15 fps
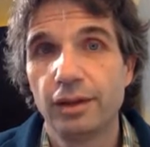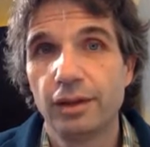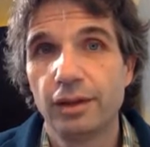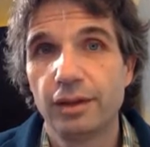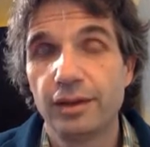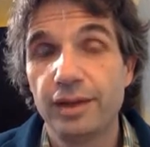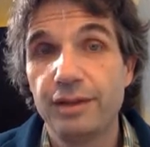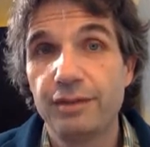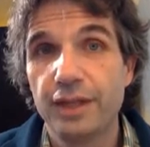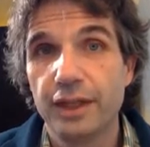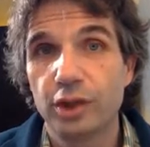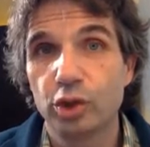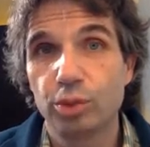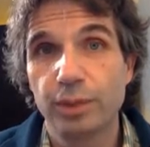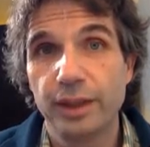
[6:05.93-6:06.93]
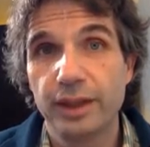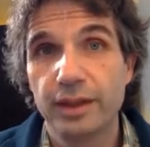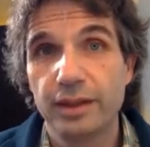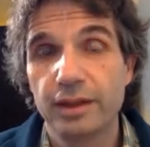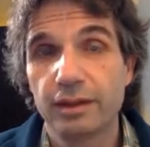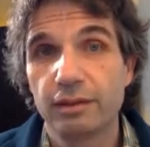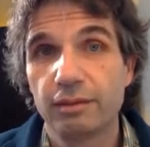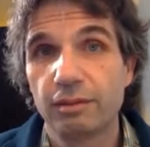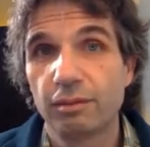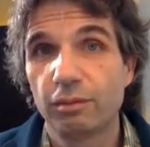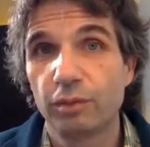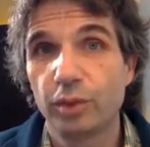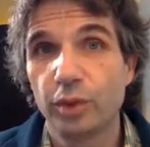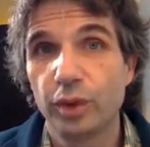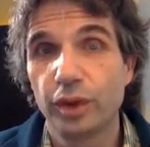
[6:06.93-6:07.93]
Sie werden später
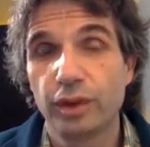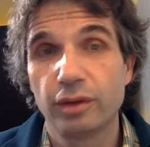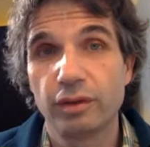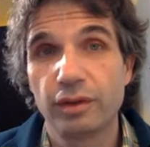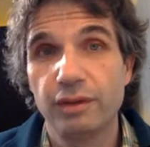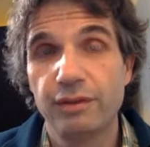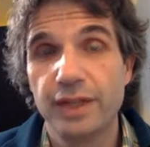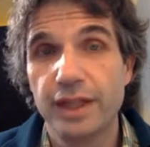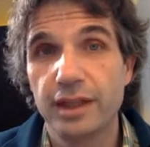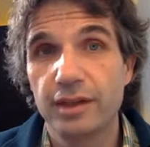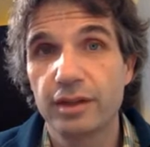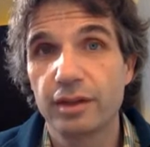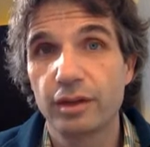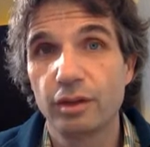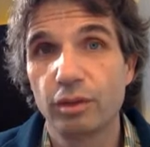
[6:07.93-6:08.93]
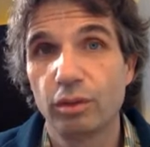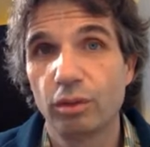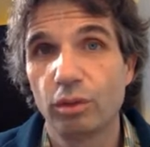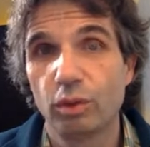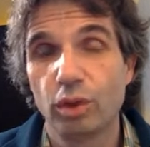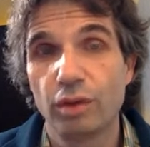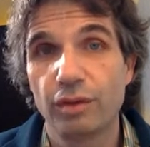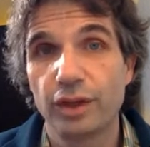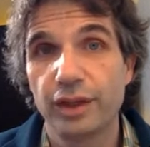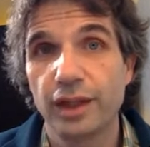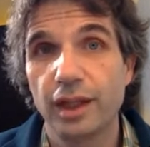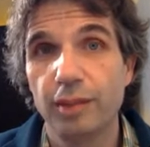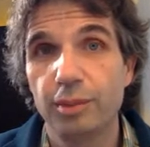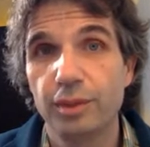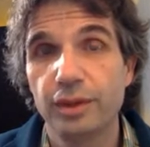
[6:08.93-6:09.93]
durch die Werte oder
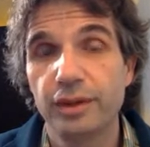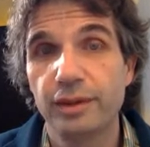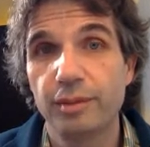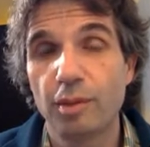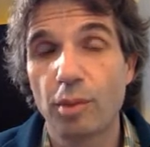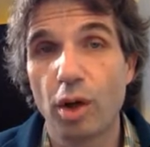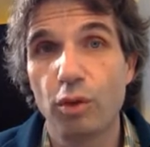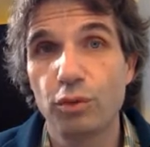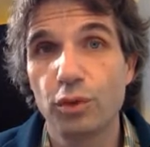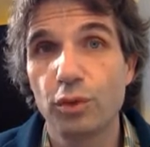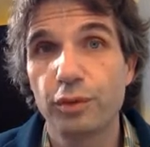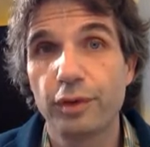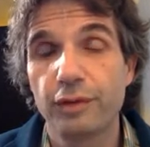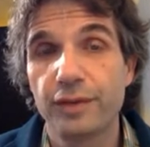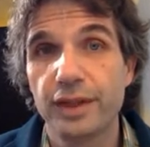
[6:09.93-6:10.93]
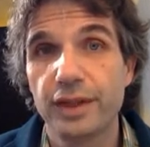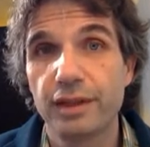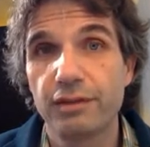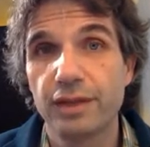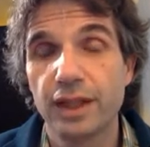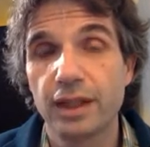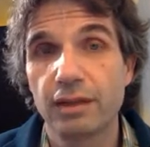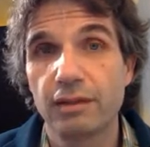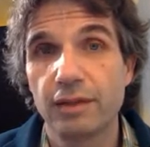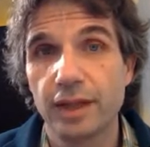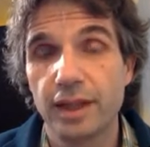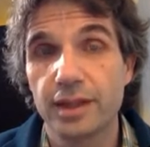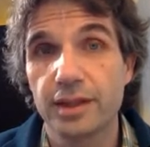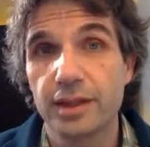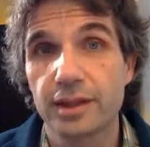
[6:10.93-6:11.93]
Variablen, die beim Aufruf verwendet werden,
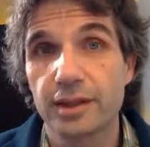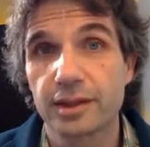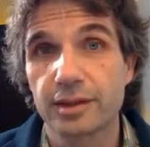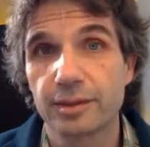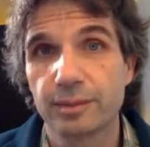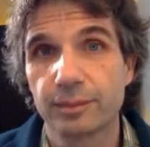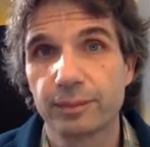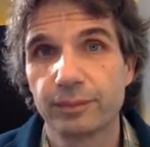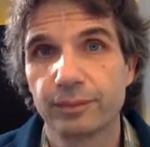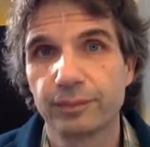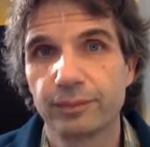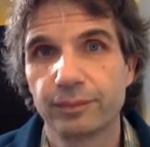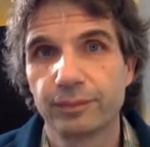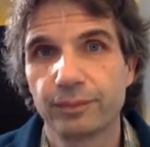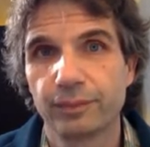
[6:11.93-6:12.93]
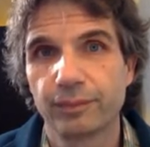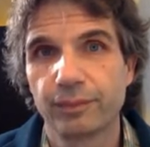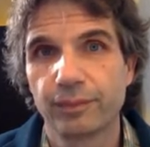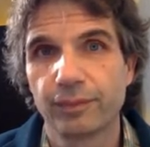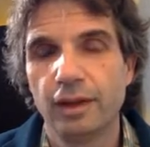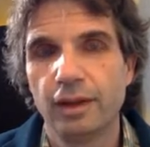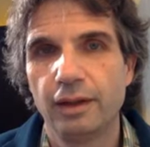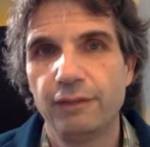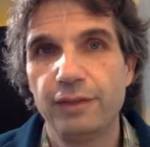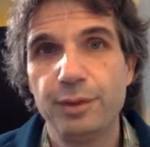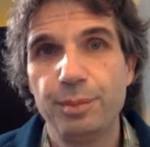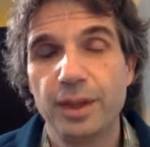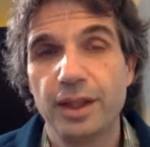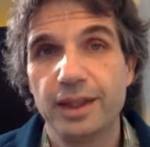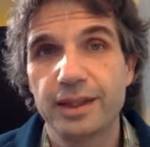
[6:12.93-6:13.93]
ersetzt. Wie ich
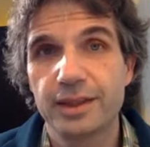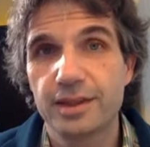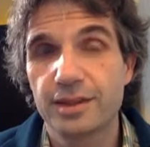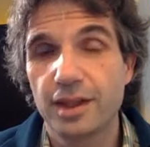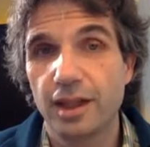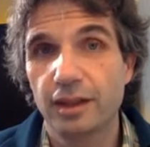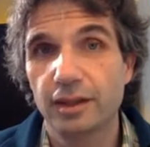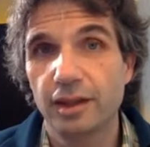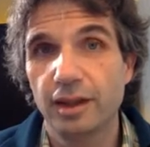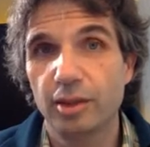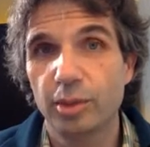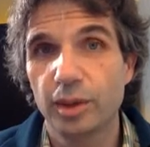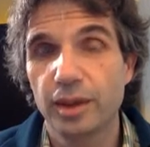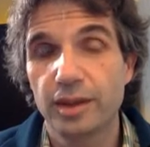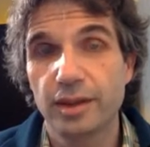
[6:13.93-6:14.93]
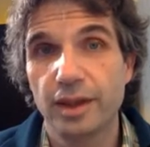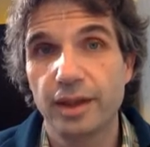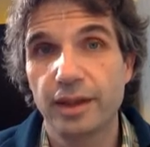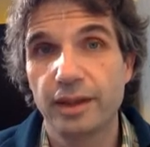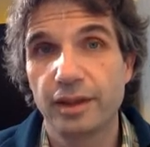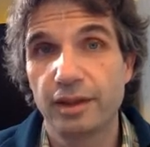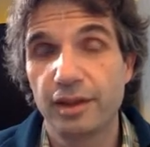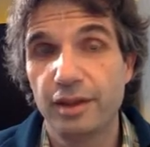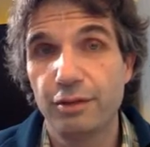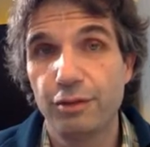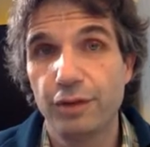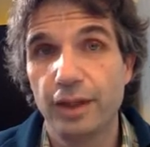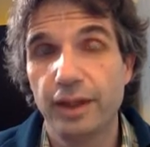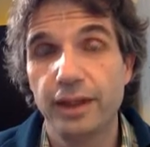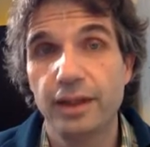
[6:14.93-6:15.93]
bereits gesagt habe, ist ein
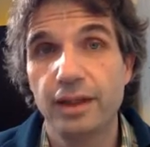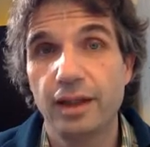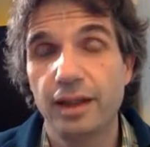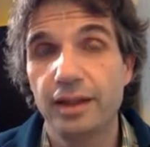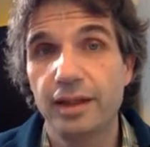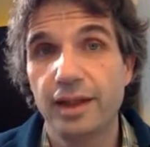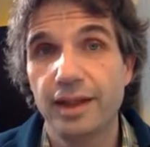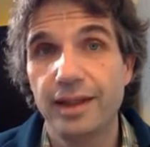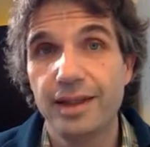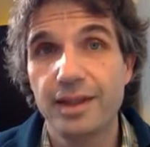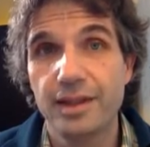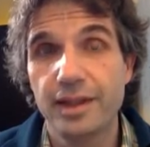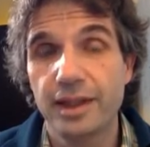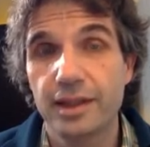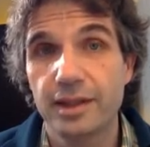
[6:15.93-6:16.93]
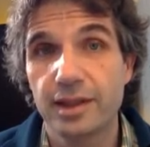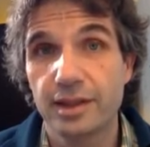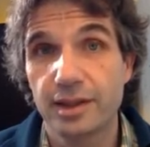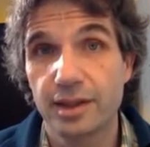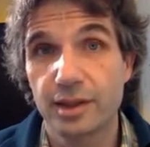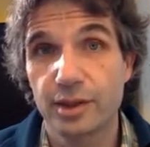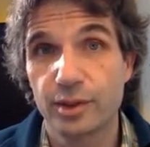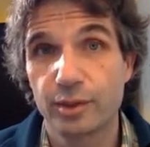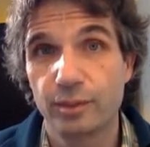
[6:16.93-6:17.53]
Define eine reine Textersetzung.